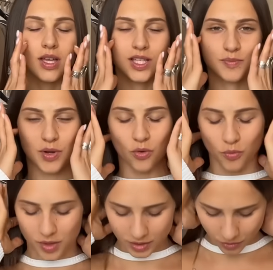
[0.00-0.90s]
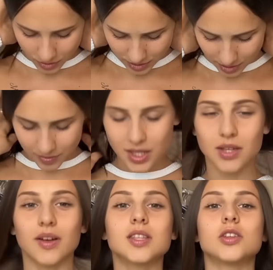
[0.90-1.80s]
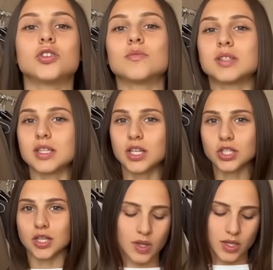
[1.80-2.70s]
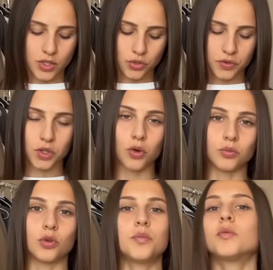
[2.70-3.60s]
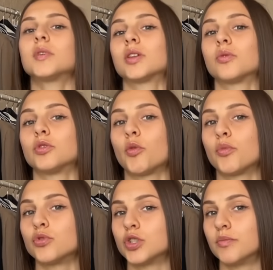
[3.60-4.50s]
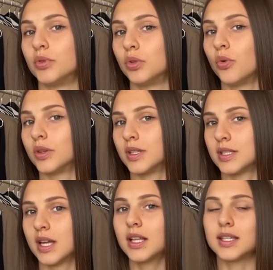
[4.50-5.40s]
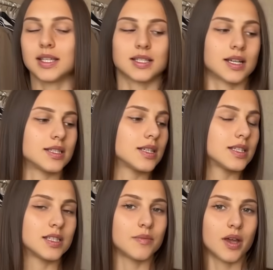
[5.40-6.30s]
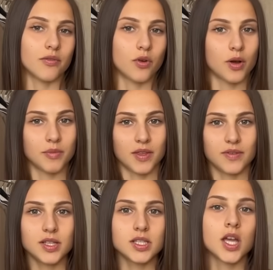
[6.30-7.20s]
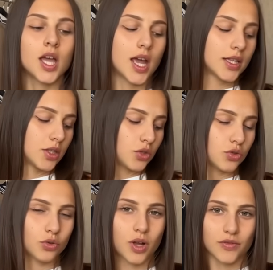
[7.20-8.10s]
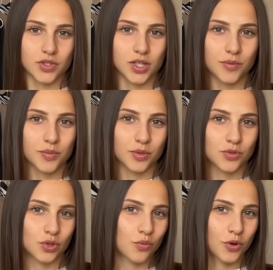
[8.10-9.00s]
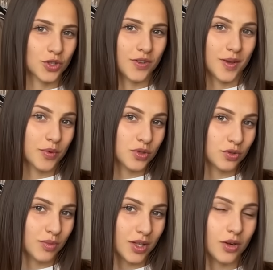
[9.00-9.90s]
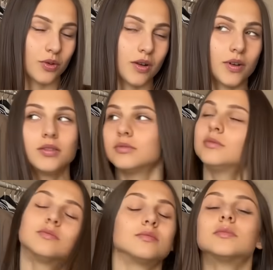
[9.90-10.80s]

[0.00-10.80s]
из покупок находится на мне. Давайте начнем с одежды. Я сижу в таком топе, у меня такой топ уже был год назад, я захотела себе его обновить, этот еще с рукавчиками, потому что у прошлого я просто убрала рукава, ну,